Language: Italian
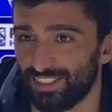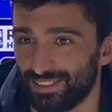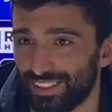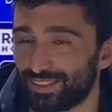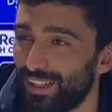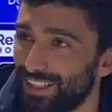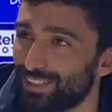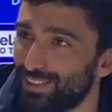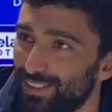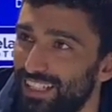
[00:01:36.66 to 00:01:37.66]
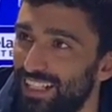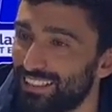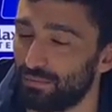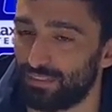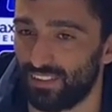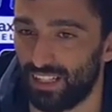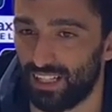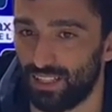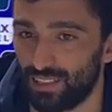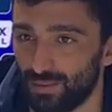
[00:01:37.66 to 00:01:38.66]
con la squadra sono tante, mi
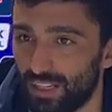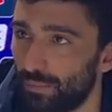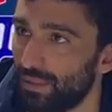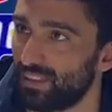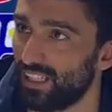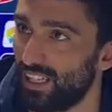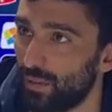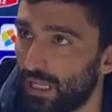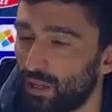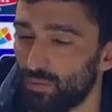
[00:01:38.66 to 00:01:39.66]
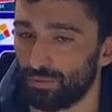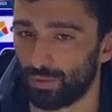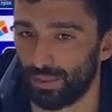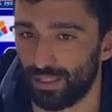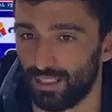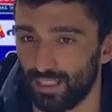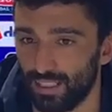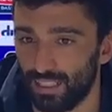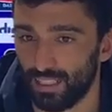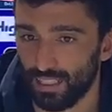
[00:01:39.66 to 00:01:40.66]
fa un gran piacere perché comunque
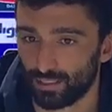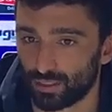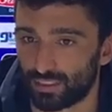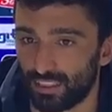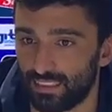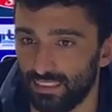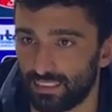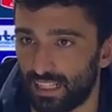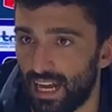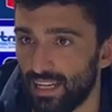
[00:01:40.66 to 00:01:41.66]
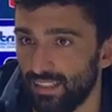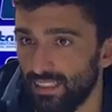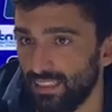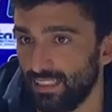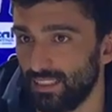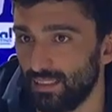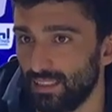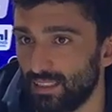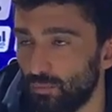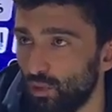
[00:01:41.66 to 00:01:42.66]
sono stati tre
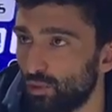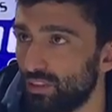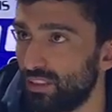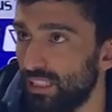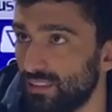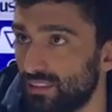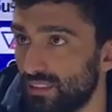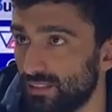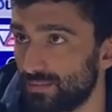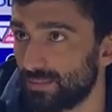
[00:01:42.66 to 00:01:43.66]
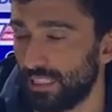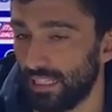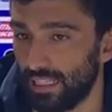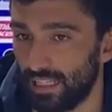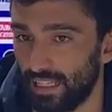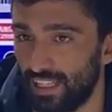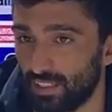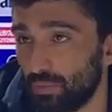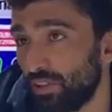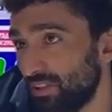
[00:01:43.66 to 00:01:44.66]
anni molto intensi e, e
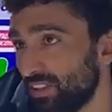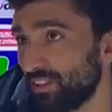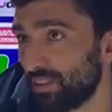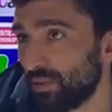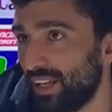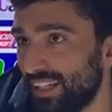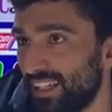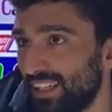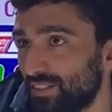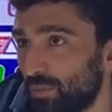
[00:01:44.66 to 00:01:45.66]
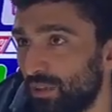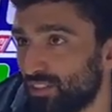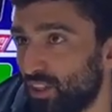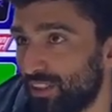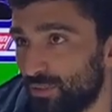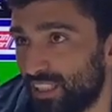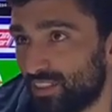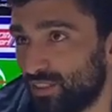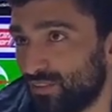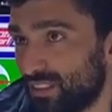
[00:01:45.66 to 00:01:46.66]
spero di continuare insomma, a togliermi delle
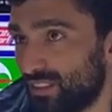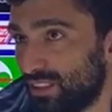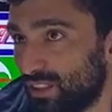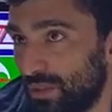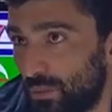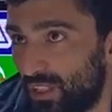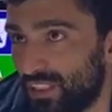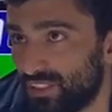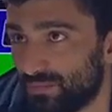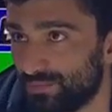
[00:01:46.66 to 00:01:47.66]
soddisfazioni con l'Imolese.